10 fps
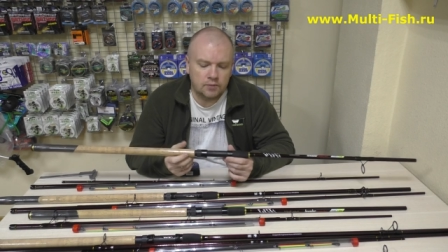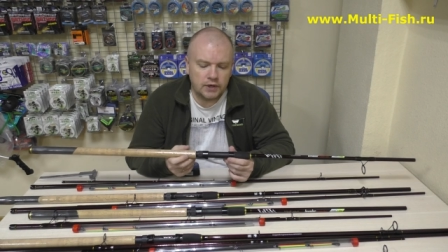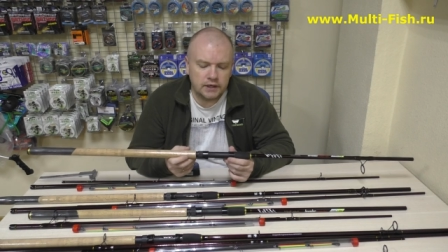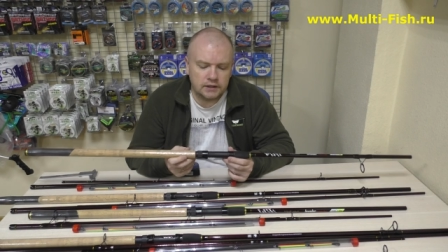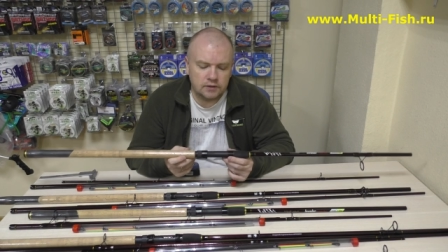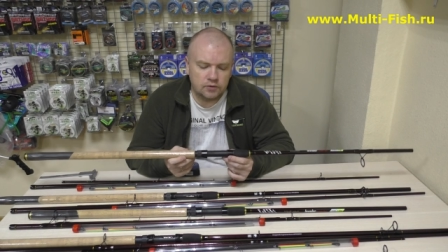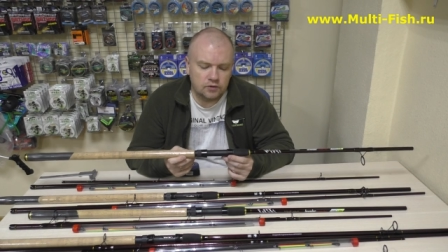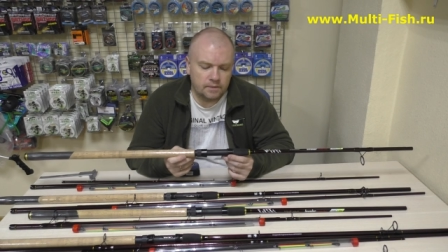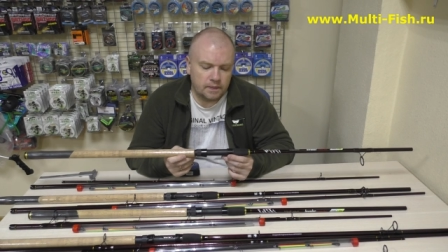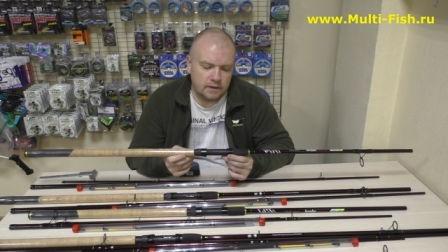
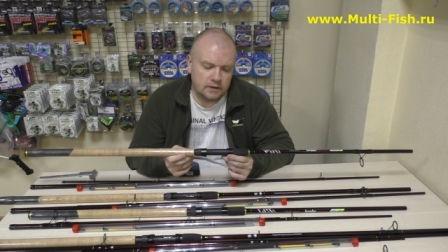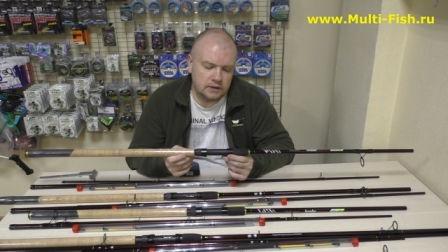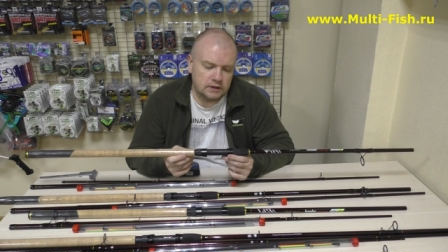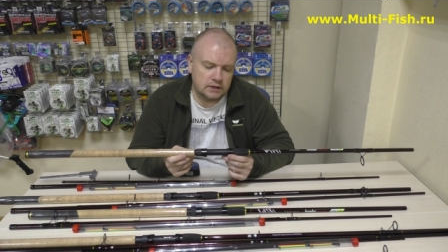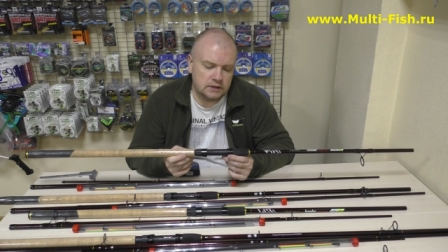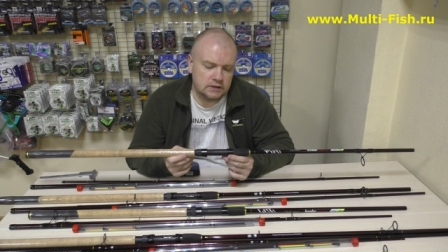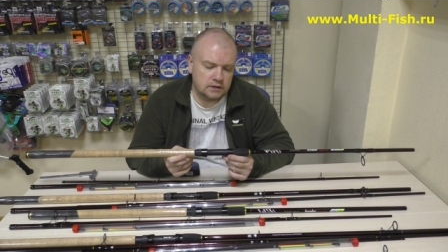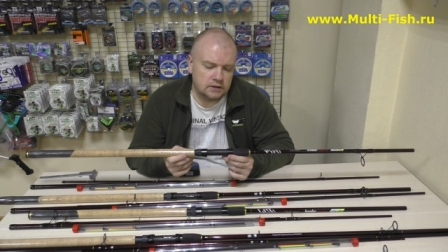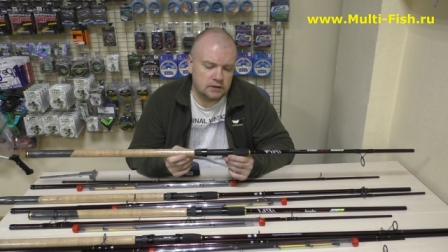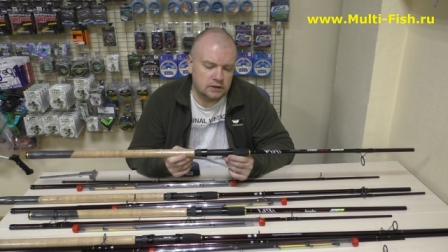Поэтому, э,
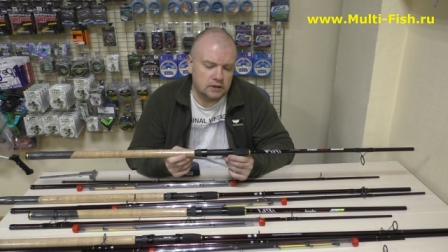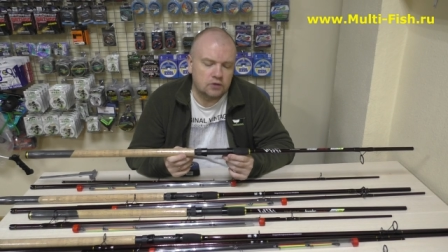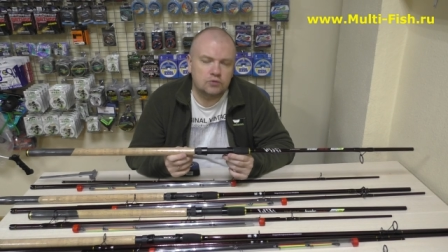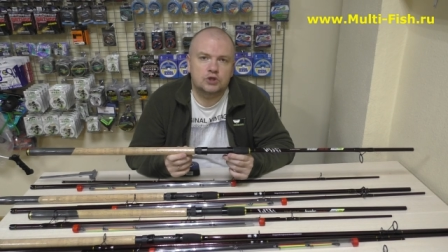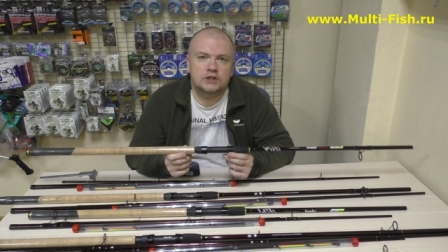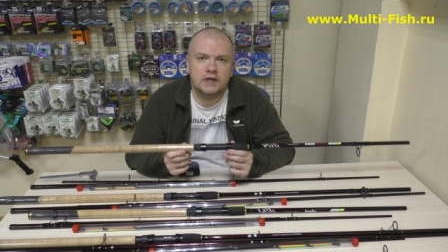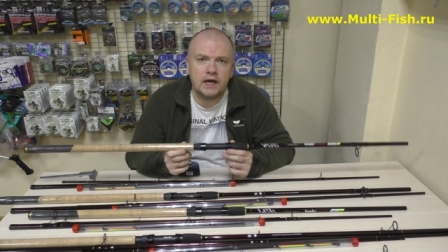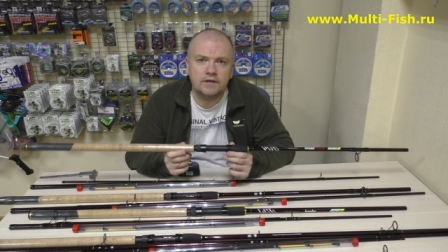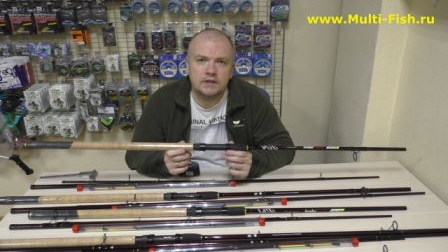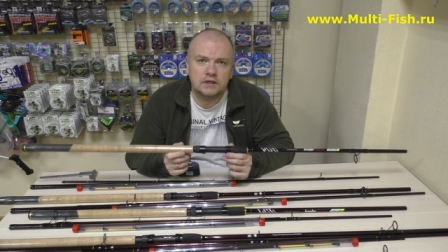если уж
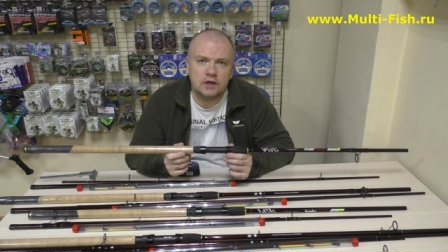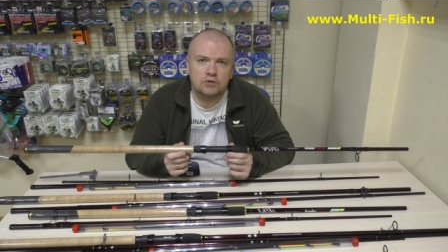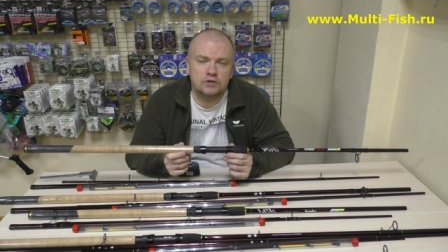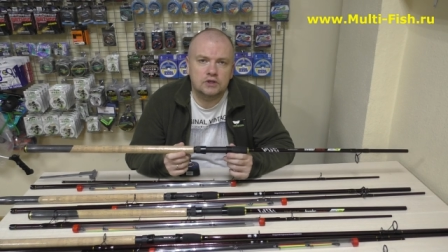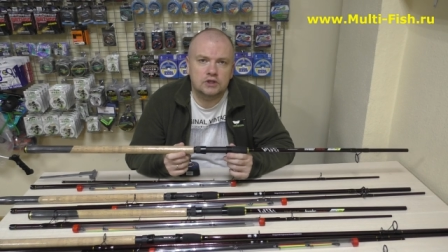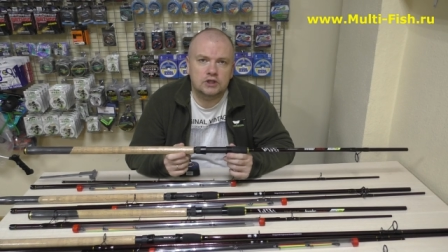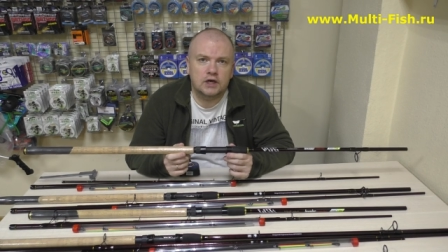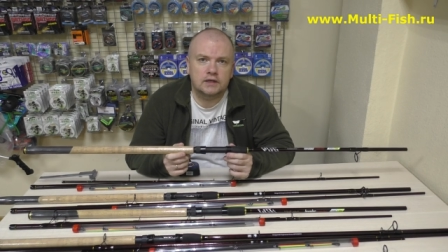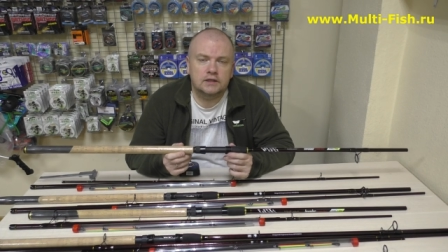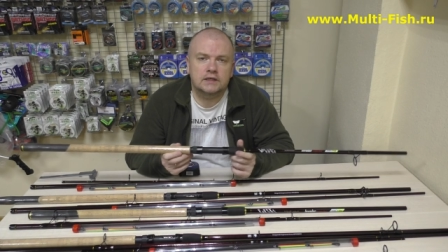ставить такой
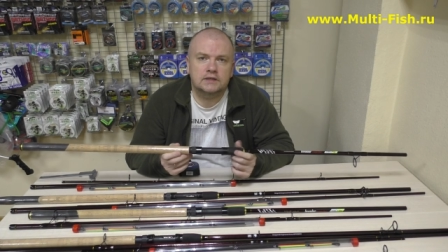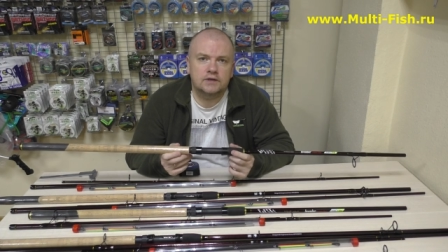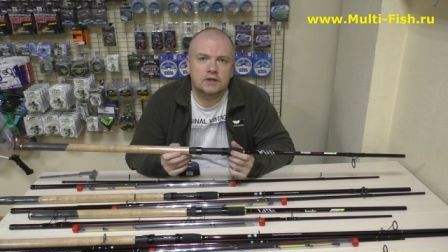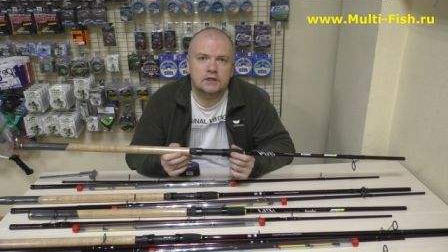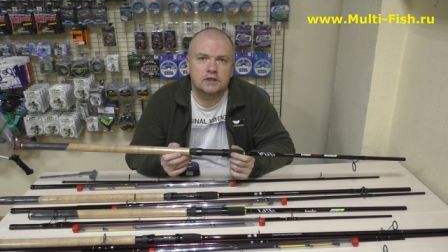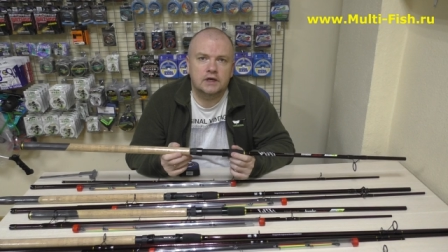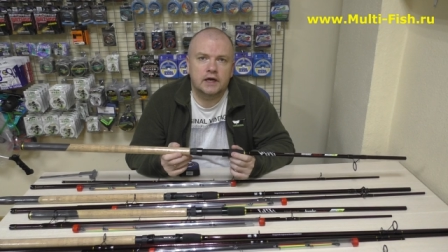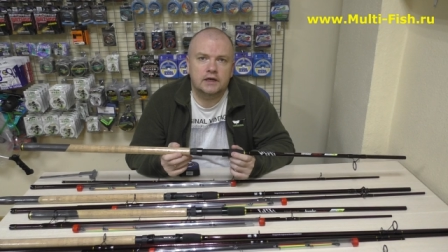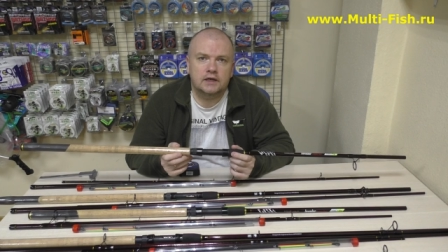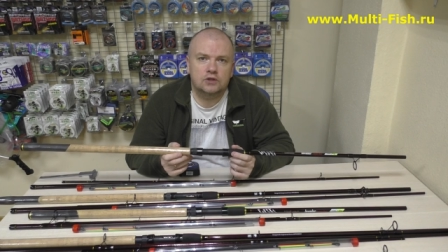держак, да, с верхней
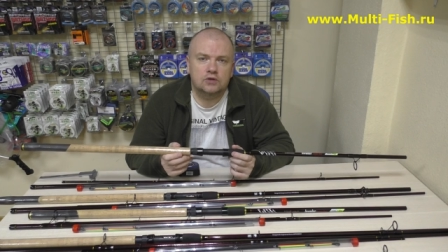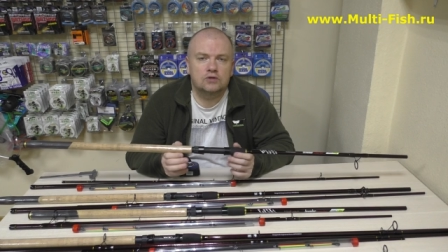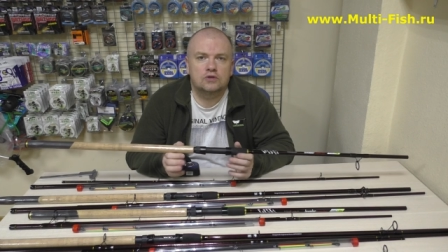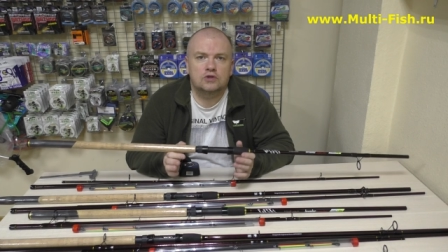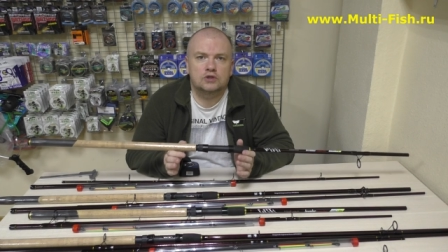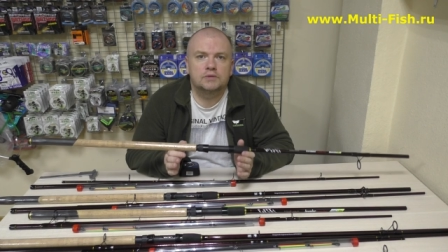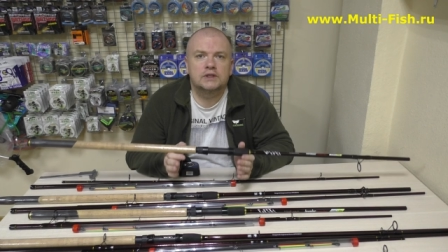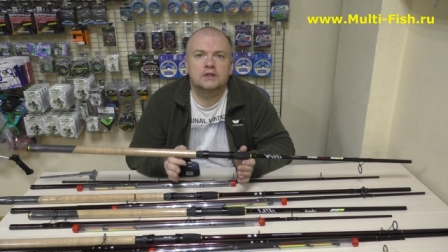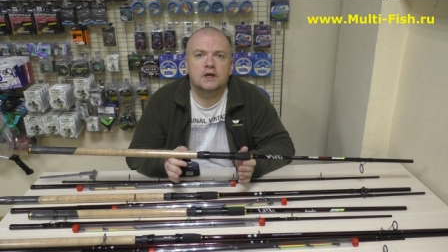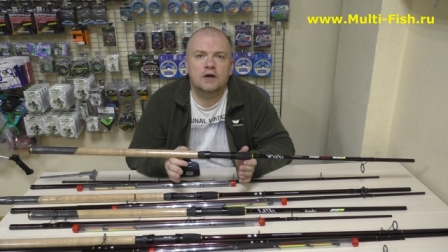гайкой, то он должен
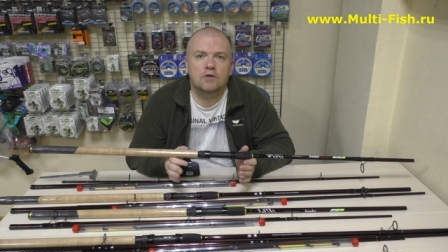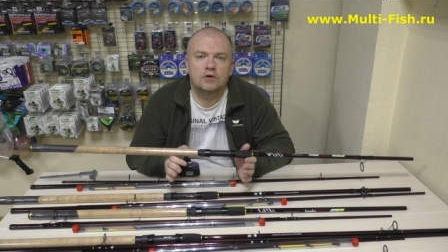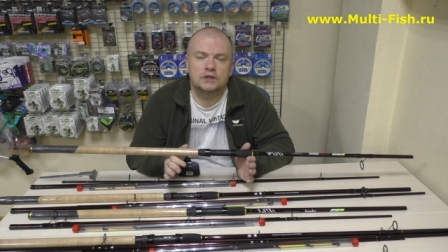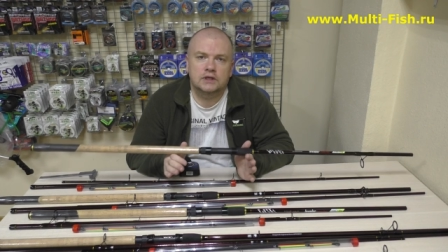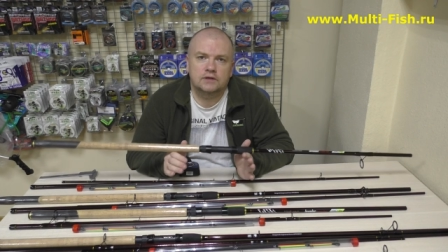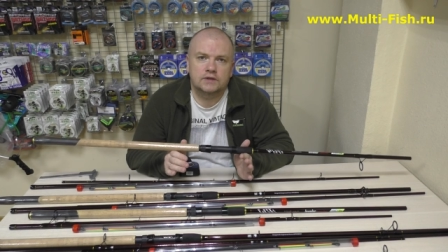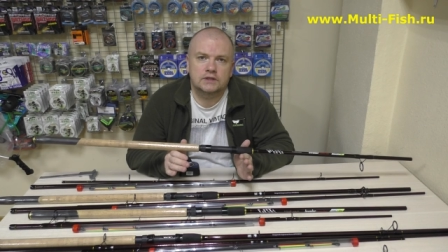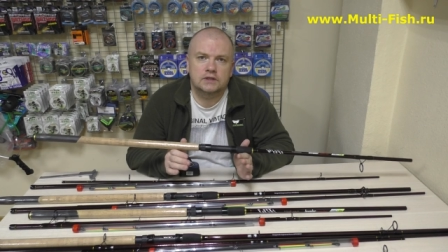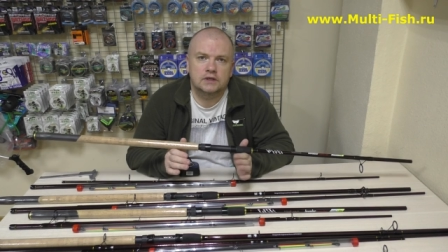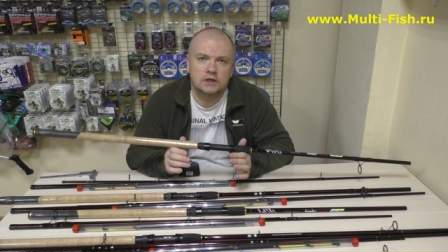быть дорогой,
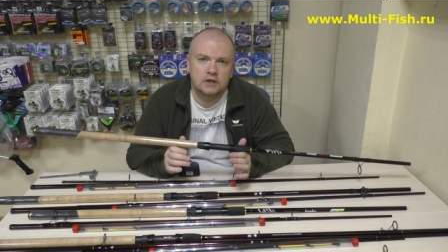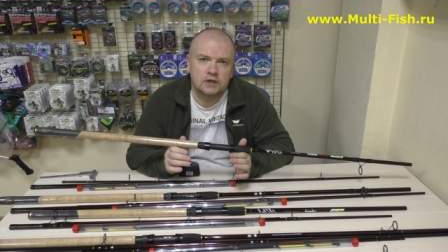соответственно,